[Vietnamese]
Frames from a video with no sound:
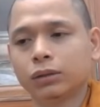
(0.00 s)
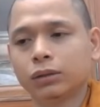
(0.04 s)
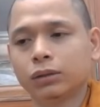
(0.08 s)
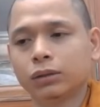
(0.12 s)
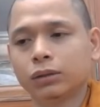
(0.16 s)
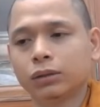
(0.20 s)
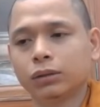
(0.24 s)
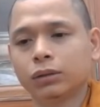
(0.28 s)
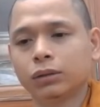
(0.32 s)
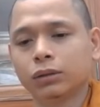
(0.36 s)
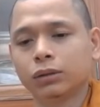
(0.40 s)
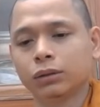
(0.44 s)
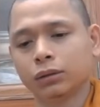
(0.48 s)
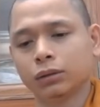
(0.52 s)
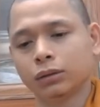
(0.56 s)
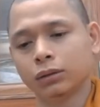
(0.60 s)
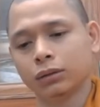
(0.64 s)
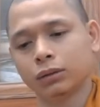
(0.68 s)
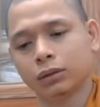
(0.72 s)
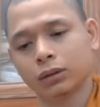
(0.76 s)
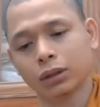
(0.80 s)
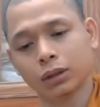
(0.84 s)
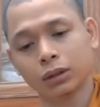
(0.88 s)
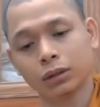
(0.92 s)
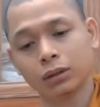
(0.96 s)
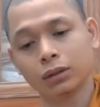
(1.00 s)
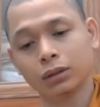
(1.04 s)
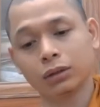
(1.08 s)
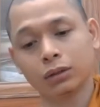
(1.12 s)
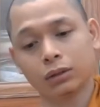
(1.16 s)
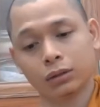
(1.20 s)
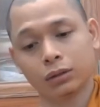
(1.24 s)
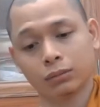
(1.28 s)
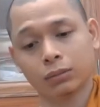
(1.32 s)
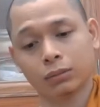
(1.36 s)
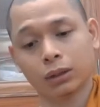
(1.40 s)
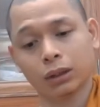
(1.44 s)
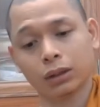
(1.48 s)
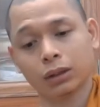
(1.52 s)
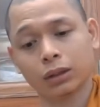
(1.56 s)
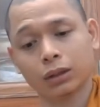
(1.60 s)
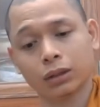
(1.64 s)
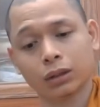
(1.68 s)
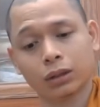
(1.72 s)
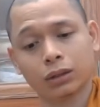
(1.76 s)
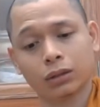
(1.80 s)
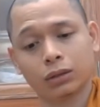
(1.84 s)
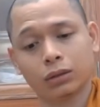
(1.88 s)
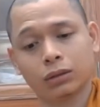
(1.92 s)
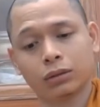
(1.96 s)
Ờ, sư bản thân
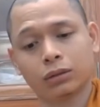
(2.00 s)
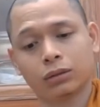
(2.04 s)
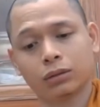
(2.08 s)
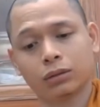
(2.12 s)
sư